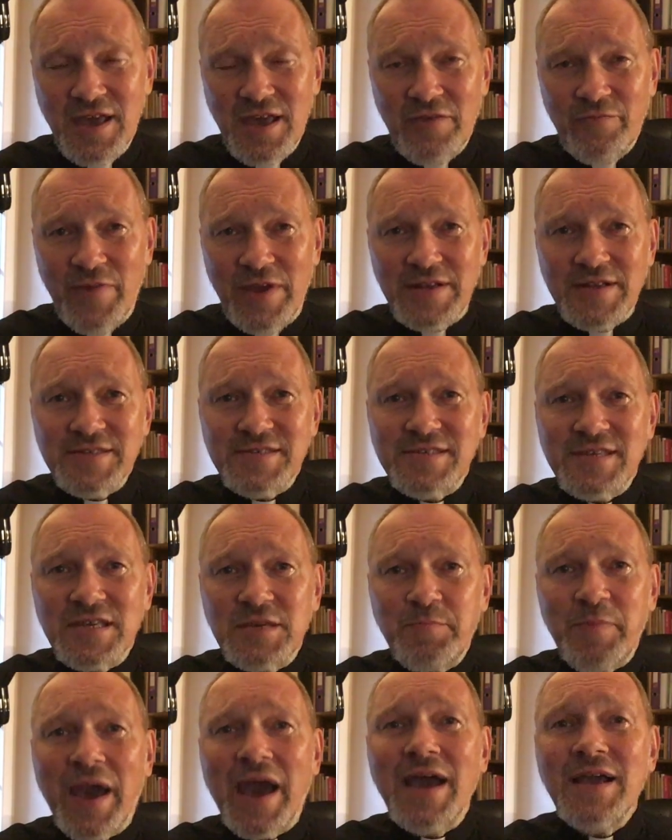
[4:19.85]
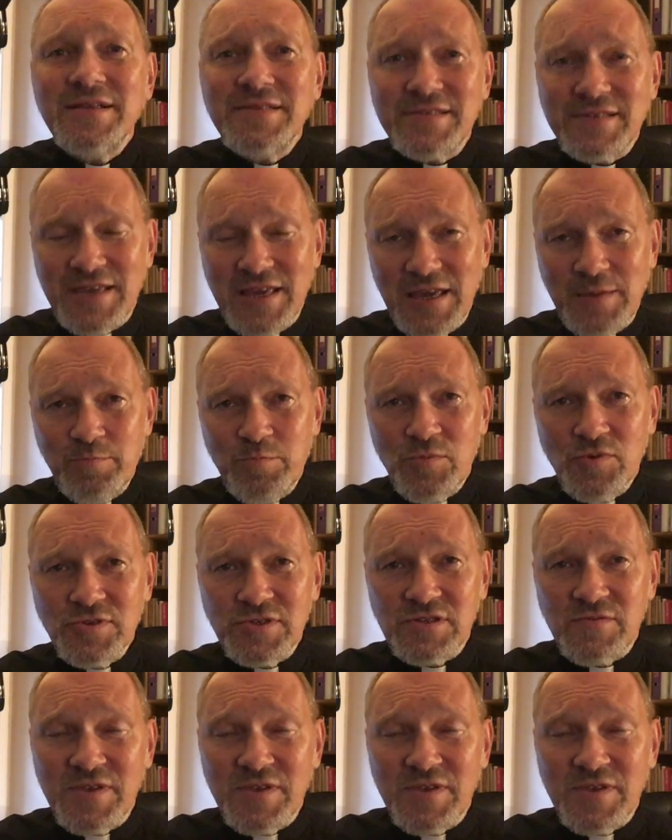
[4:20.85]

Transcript: wenn es sich preisgeben muss,